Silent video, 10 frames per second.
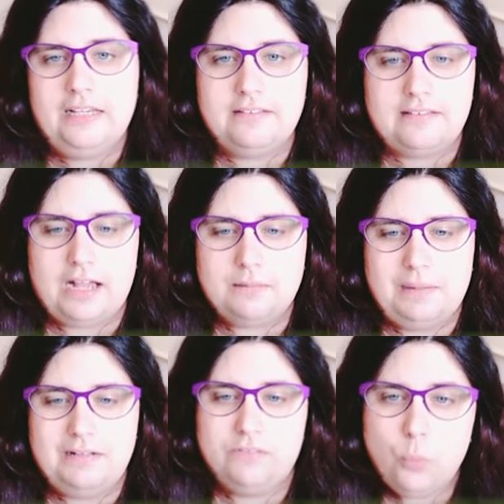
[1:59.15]
ich sag
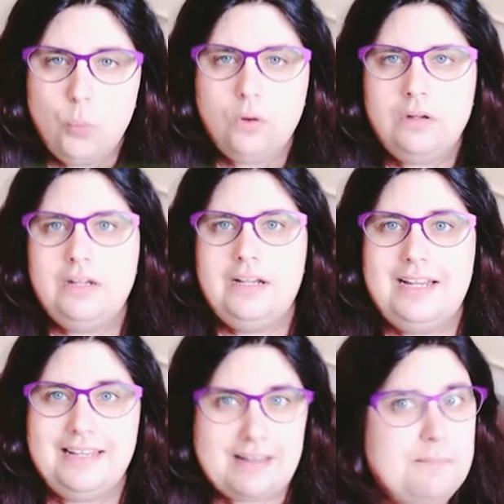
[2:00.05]
mal so,
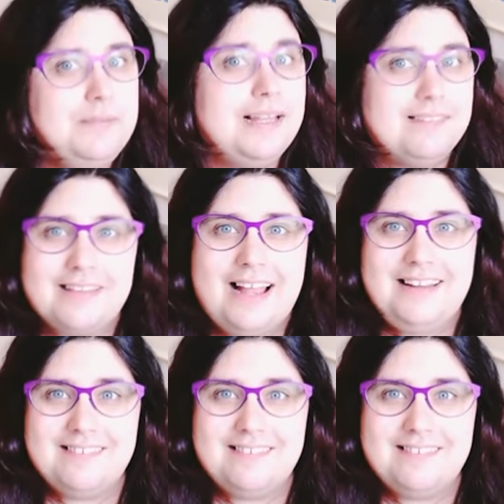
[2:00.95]
ich habe mir jetzt